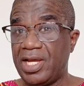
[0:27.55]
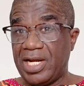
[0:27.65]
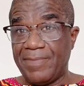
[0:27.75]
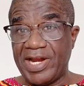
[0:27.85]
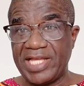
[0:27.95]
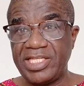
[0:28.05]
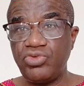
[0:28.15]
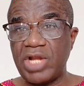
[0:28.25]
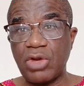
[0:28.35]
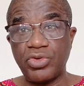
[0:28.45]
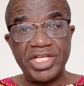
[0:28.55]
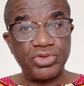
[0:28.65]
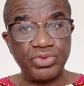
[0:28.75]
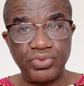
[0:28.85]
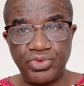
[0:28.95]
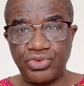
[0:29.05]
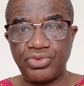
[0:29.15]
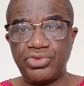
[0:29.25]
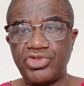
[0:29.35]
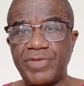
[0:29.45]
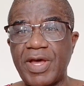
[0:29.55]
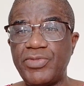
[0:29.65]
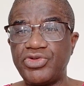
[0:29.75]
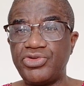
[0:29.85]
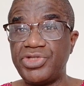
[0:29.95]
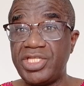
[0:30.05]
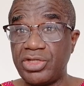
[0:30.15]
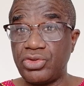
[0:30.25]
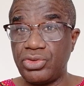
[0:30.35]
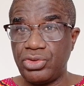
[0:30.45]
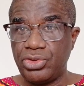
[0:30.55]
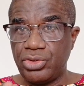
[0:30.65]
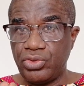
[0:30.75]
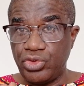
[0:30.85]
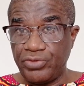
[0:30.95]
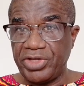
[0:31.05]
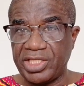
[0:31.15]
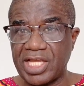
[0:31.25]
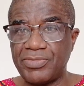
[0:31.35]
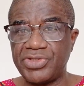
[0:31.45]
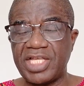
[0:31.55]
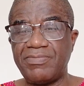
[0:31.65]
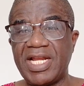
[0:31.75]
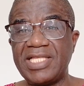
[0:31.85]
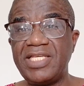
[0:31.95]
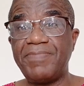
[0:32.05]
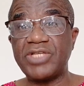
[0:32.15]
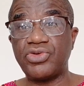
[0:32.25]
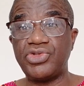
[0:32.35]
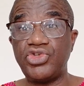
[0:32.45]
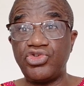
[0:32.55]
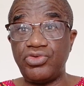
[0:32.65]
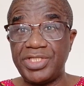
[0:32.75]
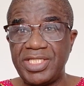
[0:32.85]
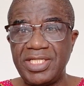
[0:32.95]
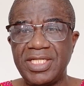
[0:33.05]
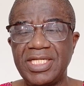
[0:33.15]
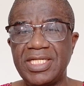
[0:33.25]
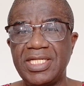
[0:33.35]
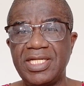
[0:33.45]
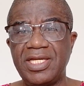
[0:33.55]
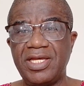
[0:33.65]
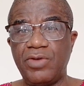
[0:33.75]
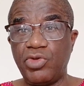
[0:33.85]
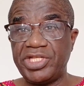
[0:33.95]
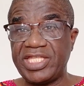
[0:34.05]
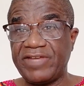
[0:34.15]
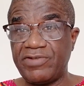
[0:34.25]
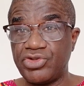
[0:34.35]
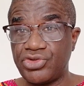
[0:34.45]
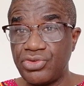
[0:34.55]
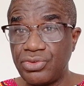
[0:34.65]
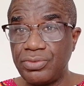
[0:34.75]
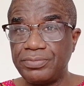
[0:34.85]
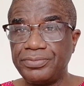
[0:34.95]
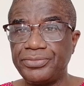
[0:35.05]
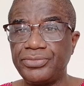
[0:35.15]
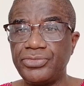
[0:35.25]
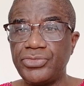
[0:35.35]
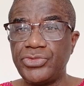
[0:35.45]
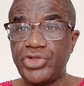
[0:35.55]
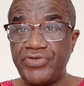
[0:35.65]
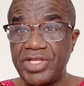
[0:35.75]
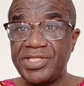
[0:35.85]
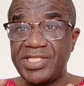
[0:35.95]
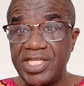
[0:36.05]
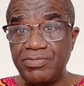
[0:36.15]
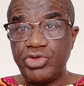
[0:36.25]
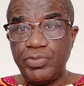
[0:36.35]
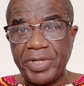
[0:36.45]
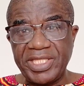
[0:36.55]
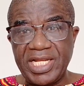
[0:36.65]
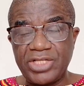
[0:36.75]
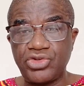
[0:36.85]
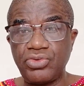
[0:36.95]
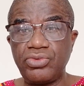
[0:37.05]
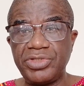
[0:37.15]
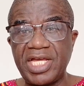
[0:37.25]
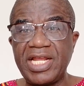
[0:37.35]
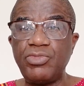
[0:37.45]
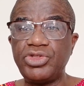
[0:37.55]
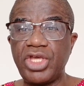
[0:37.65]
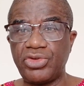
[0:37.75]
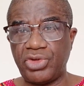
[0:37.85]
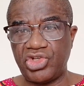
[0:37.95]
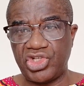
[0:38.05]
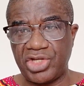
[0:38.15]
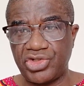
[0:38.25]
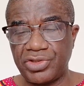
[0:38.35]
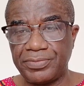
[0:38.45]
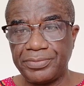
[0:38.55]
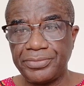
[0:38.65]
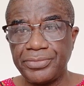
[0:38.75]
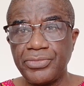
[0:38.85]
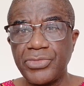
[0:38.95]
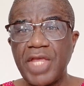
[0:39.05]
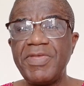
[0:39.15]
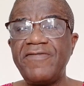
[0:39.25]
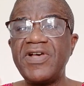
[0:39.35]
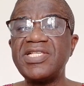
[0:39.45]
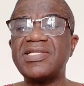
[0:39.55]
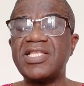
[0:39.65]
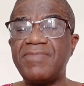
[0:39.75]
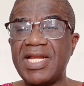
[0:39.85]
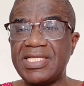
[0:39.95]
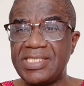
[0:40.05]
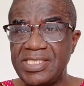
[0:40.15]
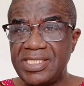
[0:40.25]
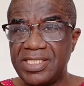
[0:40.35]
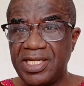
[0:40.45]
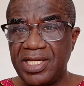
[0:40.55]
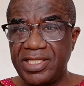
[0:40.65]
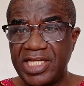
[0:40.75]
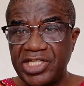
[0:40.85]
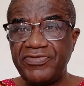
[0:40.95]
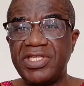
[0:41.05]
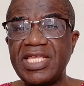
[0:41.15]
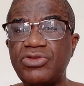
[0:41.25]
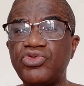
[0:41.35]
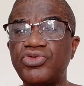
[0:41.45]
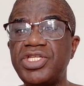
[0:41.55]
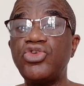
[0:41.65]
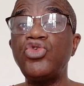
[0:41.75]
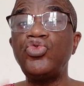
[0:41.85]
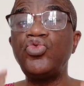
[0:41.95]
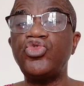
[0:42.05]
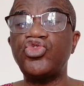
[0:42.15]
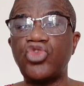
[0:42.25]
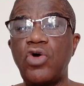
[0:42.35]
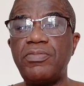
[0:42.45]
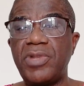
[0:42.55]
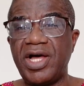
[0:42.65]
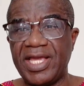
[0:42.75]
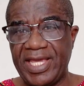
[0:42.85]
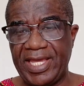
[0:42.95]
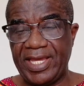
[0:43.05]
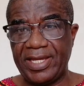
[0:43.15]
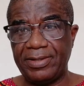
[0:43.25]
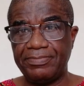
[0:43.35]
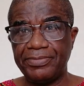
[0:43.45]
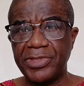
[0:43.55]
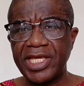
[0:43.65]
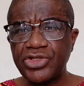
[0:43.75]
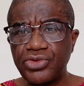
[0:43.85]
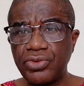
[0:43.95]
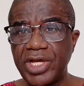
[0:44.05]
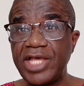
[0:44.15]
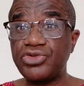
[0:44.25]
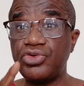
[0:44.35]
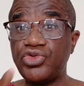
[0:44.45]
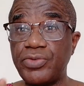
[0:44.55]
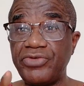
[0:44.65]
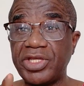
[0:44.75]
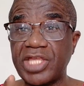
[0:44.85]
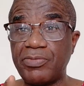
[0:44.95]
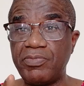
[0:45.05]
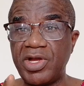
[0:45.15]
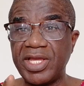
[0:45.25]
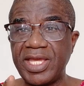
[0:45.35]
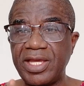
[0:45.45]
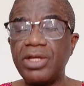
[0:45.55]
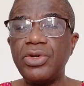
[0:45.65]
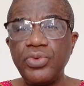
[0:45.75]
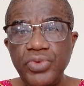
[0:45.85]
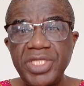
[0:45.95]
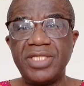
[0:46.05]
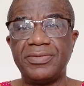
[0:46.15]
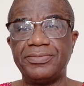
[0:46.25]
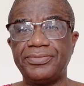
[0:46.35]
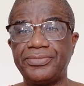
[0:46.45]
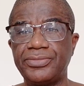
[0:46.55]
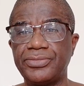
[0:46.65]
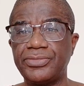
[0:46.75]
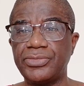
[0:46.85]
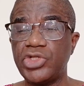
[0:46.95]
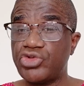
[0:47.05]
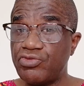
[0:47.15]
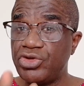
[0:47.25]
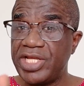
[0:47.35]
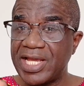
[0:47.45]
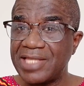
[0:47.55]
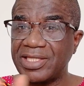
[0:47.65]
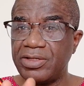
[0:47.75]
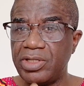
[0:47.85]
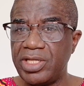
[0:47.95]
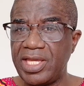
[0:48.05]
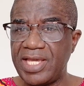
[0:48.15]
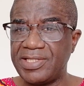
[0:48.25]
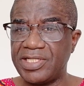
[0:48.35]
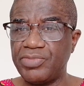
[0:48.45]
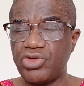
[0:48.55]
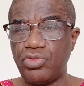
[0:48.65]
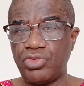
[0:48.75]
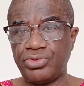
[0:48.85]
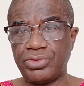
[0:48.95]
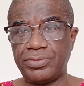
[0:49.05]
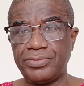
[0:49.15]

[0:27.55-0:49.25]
La maladie, nous la connaissons tous. Je n'ai pas besoin de dire le nom véritable de cette maladie, parce que si je le dis, mon intervention devient une cible de prédilection dans les moteurs de recherche. Eh bien, face à cette maladie, des chefs d'État nous ont dit que nous sommes en guerre. Question, est-ce que nous sommes véritablement en guerre Oui. Je vais vous donner quatre exemples qui le montrent.